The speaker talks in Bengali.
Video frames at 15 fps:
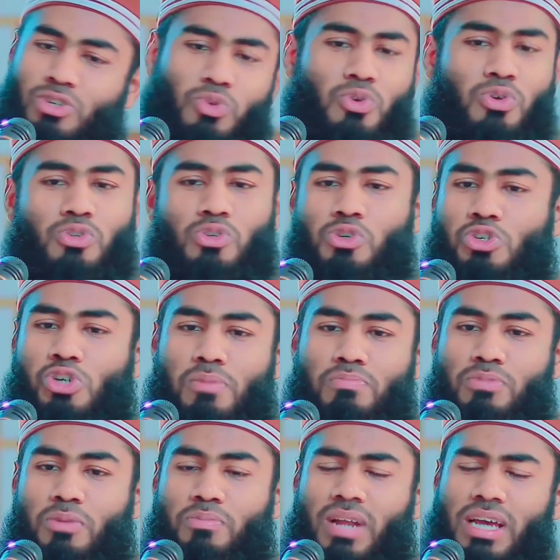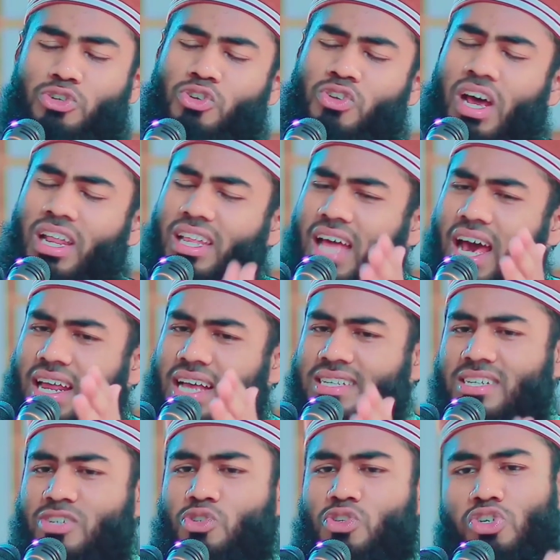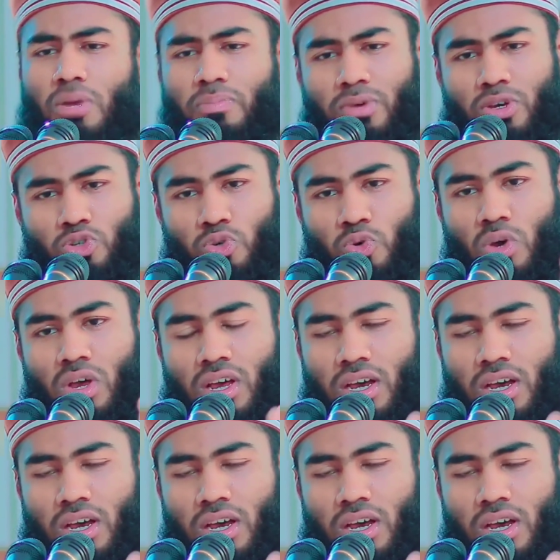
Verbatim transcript: কোনো কিছুই সম্ভব নাই এই জন্য আল্লাহর কাছে যদি সব কিছু